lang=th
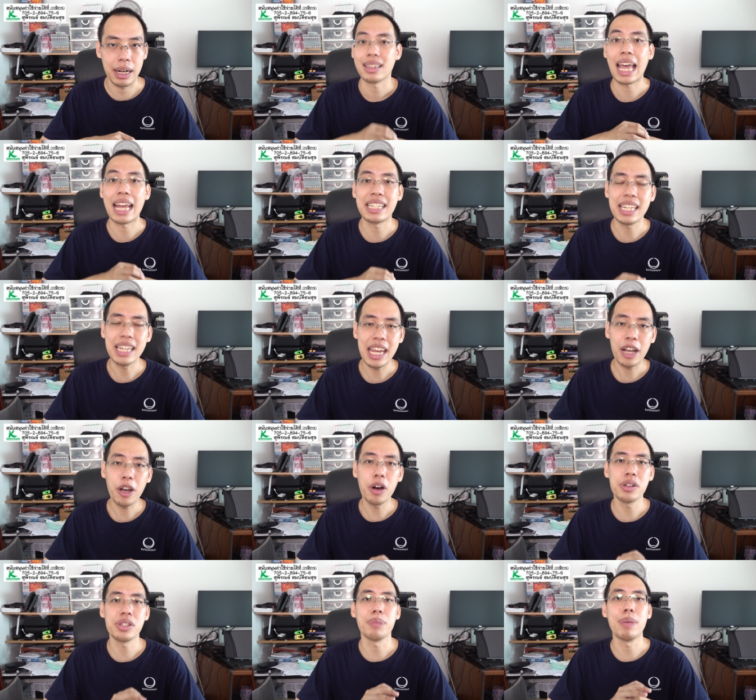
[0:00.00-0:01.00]
แต่ทีนี้
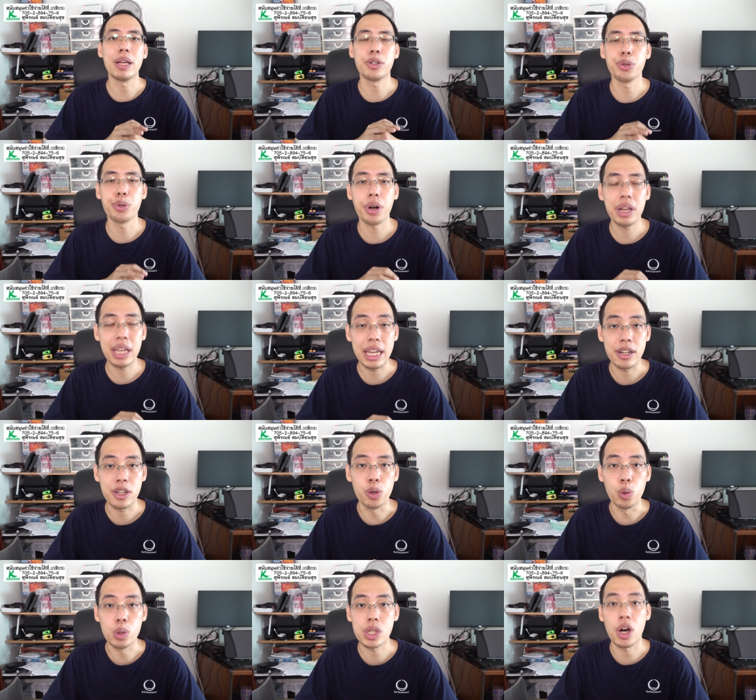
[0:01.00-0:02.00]
ก็จะมีธุรกิจอ
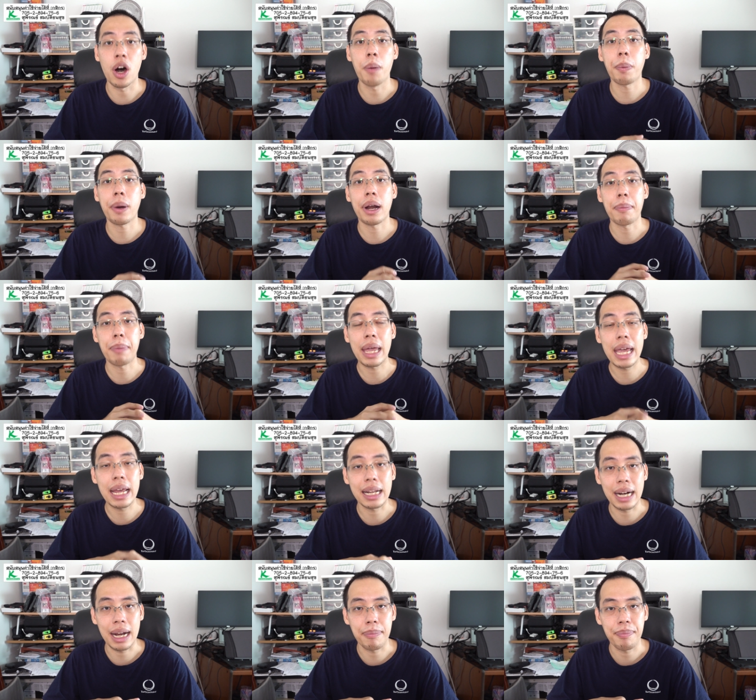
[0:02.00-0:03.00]
ยู่ 2 ประเภท
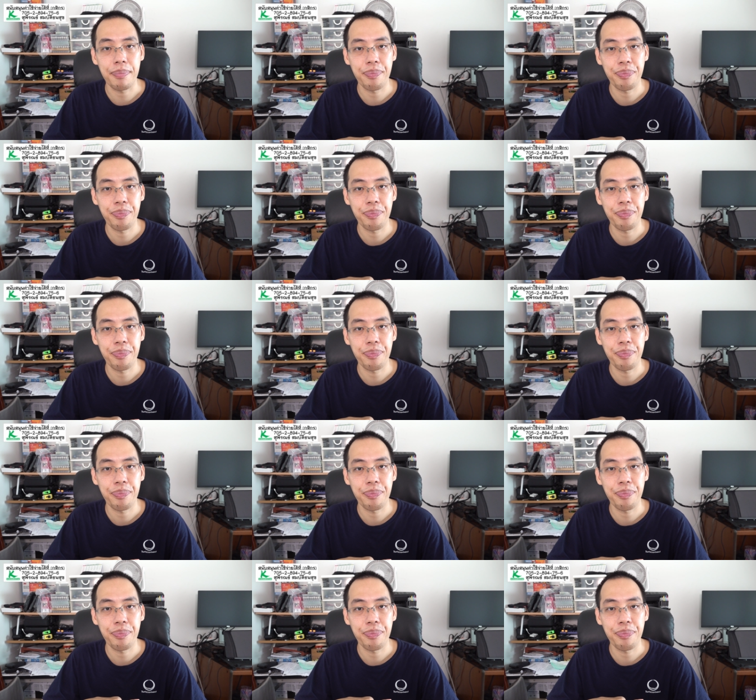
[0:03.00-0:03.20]
ครับ